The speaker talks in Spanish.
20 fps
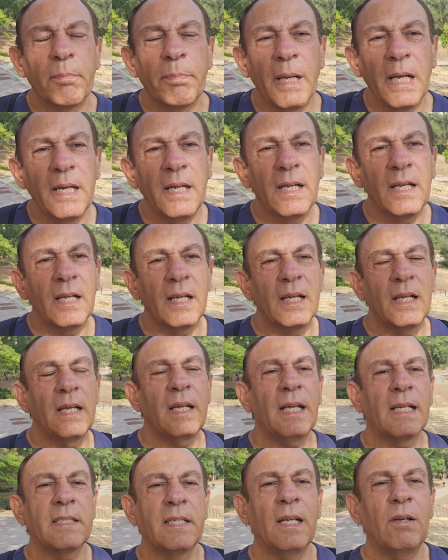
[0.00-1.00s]

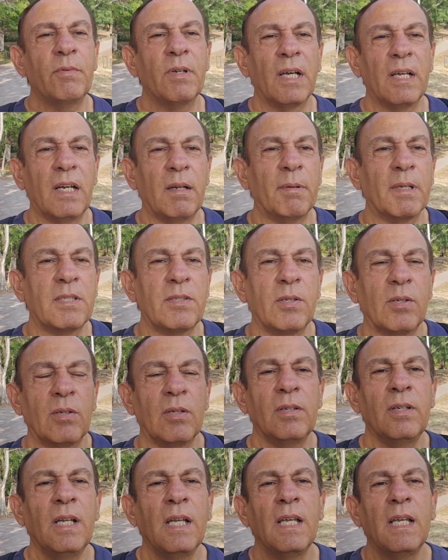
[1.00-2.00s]
para eh, hacer una
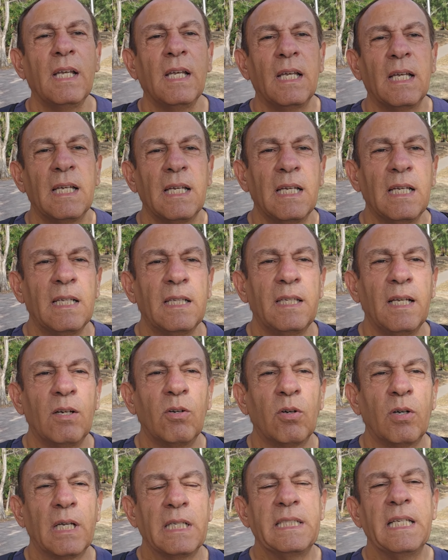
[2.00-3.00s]
grabación eh, de
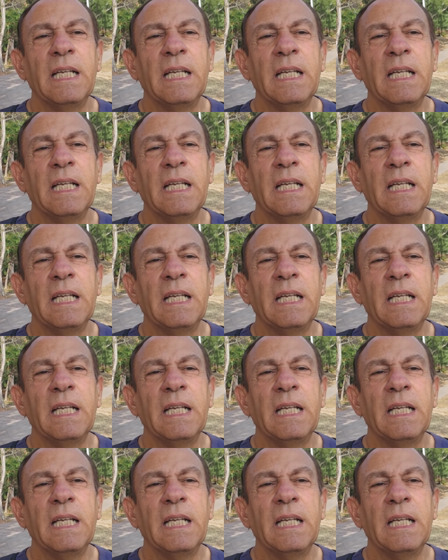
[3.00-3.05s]
lo que